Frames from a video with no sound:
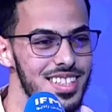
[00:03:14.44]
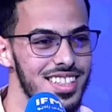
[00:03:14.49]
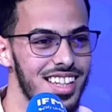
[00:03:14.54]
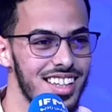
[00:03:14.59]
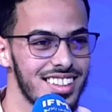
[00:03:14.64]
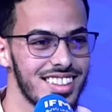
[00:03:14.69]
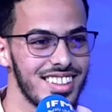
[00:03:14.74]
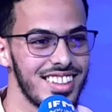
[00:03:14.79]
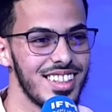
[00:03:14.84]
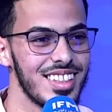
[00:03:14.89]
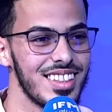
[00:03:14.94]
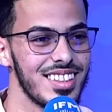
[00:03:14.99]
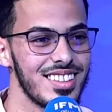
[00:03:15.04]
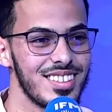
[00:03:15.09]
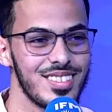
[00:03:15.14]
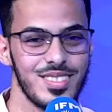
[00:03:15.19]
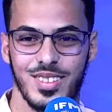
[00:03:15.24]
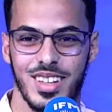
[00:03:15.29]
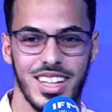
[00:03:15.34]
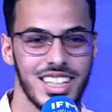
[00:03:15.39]
ساعتين آه.
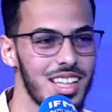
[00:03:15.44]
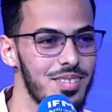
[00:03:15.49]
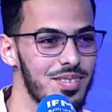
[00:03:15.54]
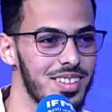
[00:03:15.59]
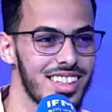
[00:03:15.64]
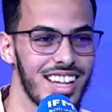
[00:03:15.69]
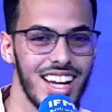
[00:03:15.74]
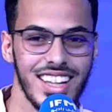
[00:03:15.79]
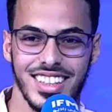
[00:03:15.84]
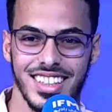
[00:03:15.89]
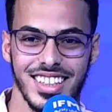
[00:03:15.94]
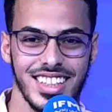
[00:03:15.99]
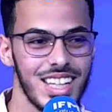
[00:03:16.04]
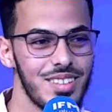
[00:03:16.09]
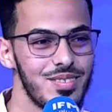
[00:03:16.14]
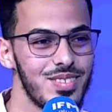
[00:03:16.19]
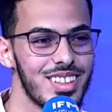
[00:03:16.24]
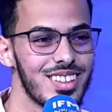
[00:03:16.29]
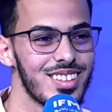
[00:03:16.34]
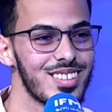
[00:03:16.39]
كتبتي تحتي
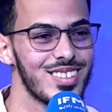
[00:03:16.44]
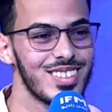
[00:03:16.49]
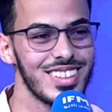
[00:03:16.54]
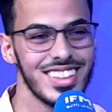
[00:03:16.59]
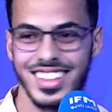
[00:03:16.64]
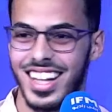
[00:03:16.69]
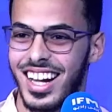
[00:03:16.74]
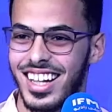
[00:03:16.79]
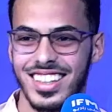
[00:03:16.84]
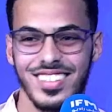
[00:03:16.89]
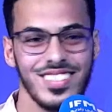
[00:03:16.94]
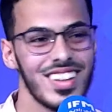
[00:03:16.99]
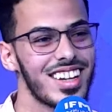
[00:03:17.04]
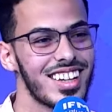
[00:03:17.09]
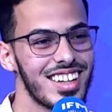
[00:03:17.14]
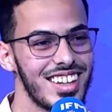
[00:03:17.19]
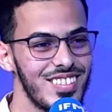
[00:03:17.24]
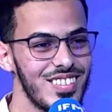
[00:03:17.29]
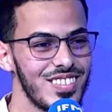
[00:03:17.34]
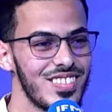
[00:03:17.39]
نكمل طول نتعدي
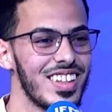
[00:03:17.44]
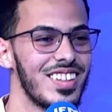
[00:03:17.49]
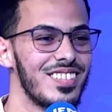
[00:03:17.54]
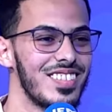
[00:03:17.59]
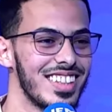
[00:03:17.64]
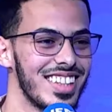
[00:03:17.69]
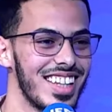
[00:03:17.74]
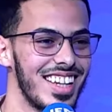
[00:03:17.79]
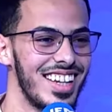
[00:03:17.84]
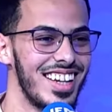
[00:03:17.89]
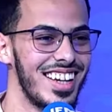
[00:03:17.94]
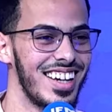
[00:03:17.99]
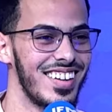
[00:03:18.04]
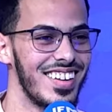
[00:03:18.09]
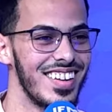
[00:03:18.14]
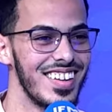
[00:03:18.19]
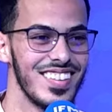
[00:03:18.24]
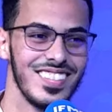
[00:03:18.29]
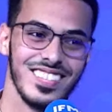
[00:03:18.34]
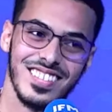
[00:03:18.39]
ونقرا متفاهمين
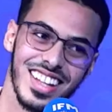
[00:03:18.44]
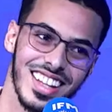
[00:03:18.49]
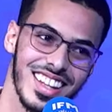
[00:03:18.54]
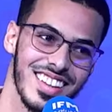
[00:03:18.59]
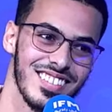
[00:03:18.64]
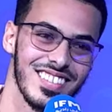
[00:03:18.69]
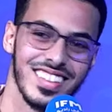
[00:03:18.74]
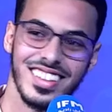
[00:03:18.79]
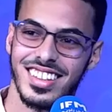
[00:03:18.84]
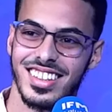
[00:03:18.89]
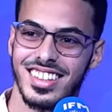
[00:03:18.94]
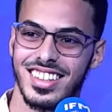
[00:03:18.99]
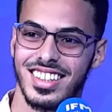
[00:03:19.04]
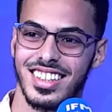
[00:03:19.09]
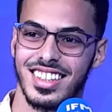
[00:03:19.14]
آه. ثلاث ايام نقنع